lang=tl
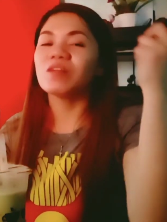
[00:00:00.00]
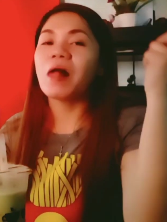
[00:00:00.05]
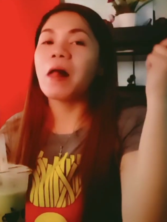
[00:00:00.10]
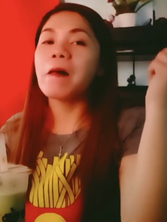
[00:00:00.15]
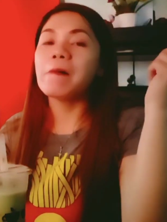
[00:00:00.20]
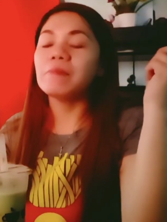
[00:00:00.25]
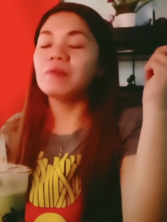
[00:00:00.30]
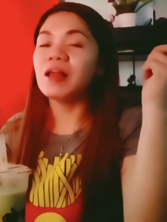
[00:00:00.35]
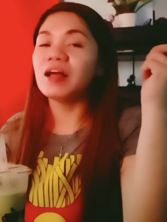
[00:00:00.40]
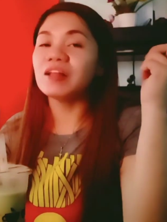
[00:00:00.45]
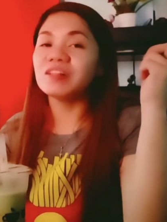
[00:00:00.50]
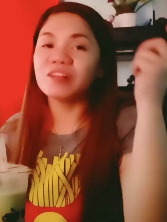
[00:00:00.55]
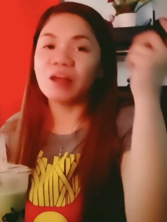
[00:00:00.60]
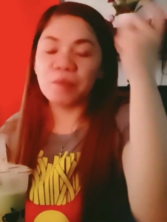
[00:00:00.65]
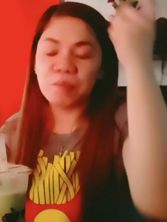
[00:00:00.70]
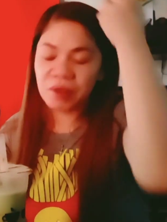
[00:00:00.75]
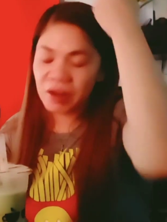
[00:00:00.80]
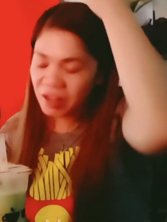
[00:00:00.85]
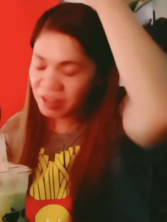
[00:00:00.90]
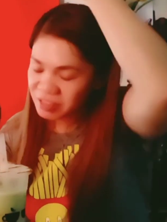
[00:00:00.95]
Lahat kami
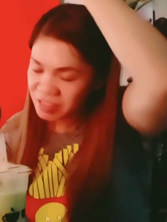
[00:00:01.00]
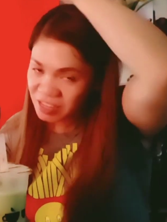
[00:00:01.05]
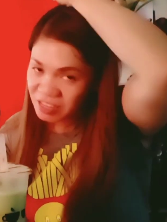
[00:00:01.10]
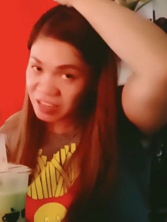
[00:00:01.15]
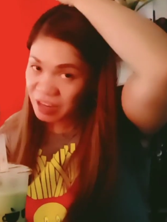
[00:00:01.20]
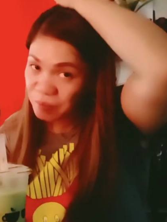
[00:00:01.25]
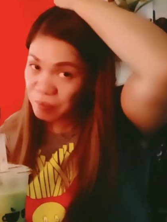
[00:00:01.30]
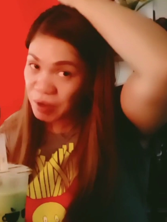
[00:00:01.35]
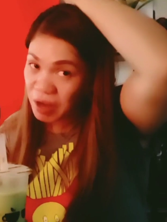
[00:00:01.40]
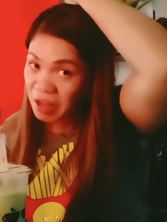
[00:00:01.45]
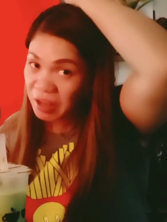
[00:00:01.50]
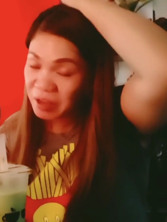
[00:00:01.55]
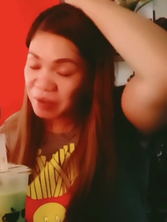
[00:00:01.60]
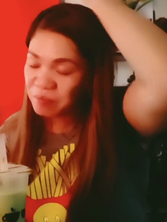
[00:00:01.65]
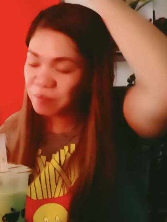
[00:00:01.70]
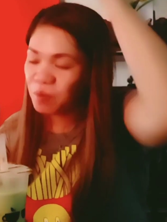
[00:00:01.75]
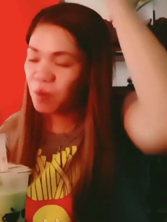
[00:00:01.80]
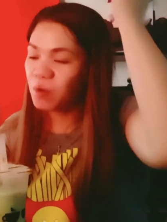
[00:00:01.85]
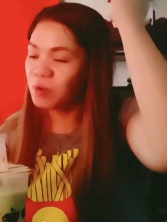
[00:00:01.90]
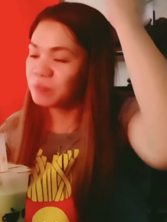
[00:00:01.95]
nakataas na palagi yung
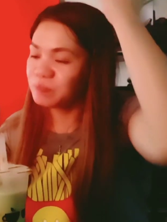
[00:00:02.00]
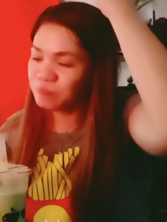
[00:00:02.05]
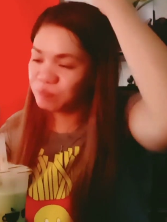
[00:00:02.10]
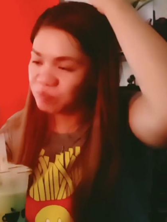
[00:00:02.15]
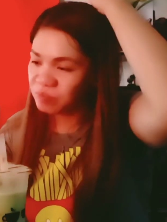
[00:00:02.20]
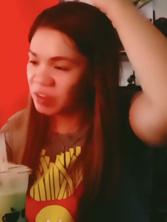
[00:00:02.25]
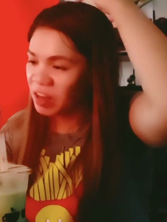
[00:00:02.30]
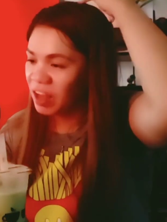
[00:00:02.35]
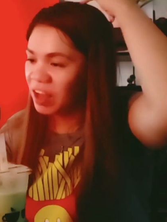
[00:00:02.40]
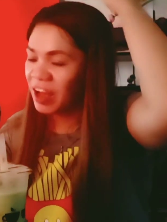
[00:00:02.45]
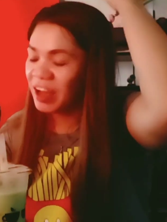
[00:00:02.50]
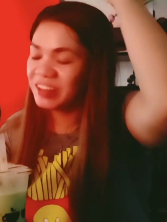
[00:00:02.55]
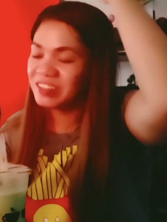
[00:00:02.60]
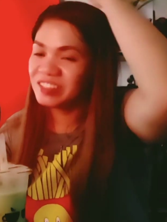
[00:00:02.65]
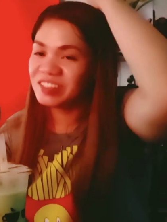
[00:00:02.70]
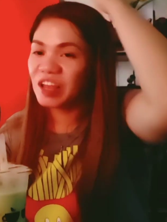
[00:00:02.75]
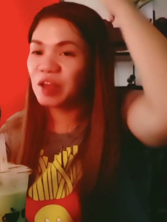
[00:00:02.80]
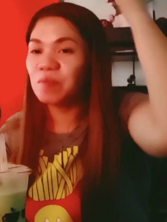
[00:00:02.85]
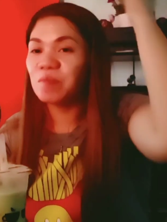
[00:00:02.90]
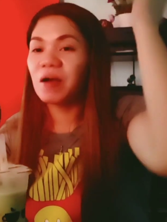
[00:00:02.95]
buhok.
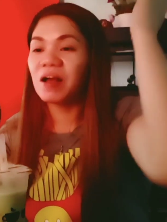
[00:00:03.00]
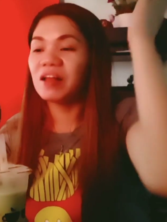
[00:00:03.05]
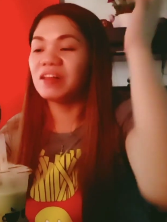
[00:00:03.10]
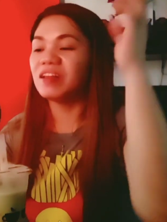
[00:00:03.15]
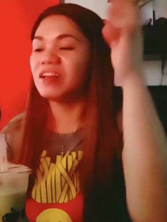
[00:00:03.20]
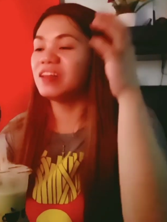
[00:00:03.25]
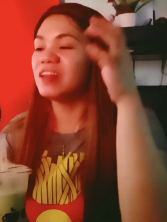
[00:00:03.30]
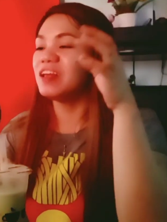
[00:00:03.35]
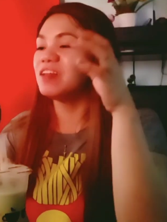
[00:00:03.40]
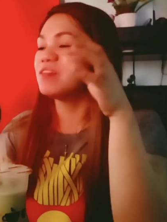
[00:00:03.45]
Naka-insaymada din.